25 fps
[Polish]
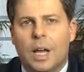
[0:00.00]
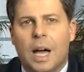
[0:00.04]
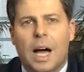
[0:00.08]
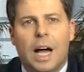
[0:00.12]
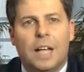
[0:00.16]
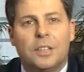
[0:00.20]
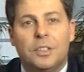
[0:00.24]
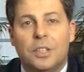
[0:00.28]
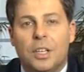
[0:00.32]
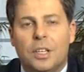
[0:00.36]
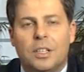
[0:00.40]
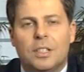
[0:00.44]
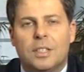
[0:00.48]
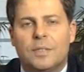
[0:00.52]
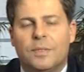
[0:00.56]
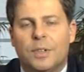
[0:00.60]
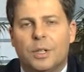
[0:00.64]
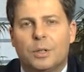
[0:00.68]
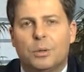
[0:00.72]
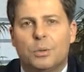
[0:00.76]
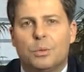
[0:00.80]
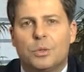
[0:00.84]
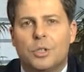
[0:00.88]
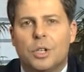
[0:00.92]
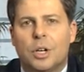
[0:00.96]
a nie jest
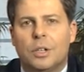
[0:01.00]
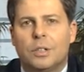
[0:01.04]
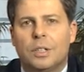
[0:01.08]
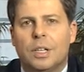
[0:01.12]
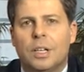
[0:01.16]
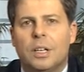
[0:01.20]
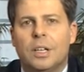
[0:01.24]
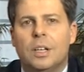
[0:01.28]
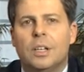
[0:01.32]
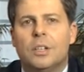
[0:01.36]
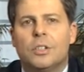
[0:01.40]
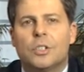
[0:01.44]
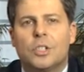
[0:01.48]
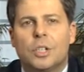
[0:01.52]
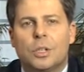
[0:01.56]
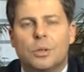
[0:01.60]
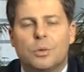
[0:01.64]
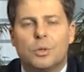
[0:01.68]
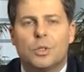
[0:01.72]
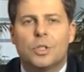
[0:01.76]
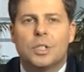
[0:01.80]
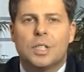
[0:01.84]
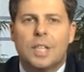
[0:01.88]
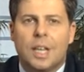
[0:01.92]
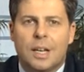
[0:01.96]
wykluczone, że
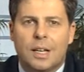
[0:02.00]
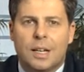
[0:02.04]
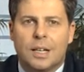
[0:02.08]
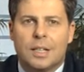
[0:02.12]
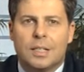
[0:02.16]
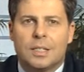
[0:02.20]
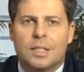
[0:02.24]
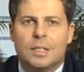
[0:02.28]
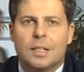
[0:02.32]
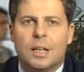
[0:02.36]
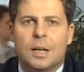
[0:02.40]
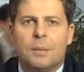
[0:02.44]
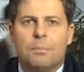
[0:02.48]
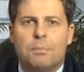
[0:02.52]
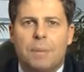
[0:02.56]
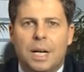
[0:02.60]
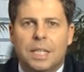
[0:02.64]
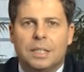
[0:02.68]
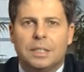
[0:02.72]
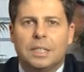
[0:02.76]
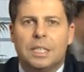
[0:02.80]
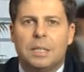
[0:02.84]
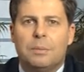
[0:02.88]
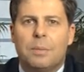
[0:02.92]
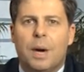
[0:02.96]
już teraz
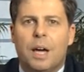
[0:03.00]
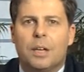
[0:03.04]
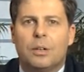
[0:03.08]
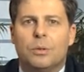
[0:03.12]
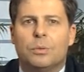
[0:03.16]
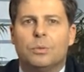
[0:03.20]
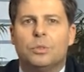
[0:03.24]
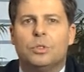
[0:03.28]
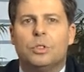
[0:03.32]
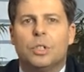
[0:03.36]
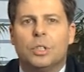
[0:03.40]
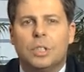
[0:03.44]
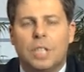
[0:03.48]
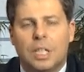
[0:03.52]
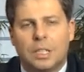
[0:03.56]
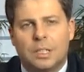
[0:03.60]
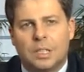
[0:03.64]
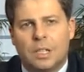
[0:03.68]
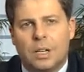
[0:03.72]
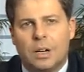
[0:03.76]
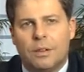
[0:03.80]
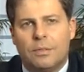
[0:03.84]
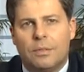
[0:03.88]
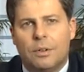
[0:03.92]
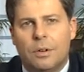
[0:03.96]
banki mają
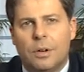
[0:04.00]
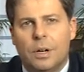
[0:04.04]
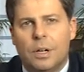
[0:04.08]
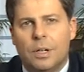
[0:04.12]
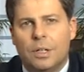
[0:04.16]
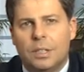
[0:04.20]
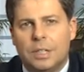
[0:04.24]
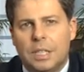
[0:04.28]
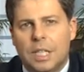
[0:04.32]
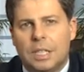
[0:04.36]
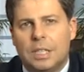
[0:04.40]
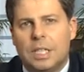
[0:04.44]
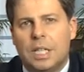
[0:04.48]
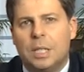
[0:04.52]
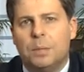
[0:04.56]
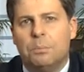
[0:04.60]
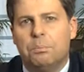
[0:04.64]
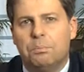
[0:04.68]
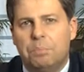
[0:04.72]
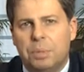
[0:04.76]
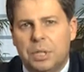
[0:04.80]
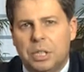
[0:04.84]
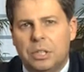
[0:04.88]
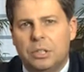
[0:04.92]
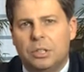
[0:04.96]
dodatkowo 1
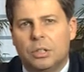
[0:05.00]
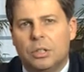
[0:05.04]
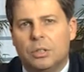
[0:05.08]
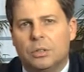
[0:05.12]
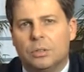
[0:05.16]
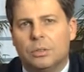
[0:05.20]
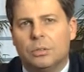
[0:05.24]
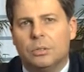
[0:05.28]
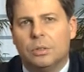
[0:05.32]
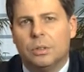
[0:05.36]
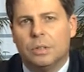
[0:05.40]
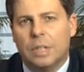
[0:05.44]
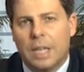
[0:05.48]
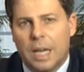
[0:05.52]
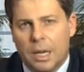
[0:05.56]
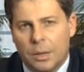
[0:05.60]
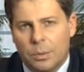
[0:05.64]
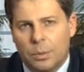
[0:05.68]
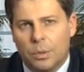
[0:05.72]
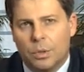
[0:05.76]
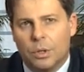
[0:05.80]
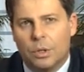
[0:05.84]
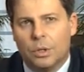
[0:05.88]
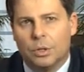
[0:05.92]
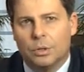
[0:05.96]
bilion
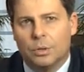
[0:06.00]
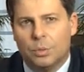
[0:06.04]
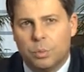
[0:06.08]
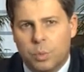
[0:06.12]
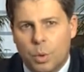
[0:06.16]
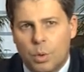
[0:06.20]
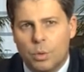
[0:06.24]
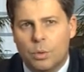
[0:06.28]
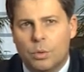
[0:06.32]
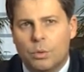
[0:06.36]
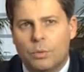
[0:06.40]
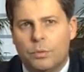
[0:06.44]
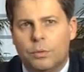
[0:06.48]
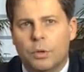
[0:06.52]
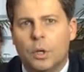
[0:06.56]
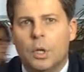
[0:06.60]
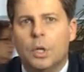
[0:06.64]
euro długów,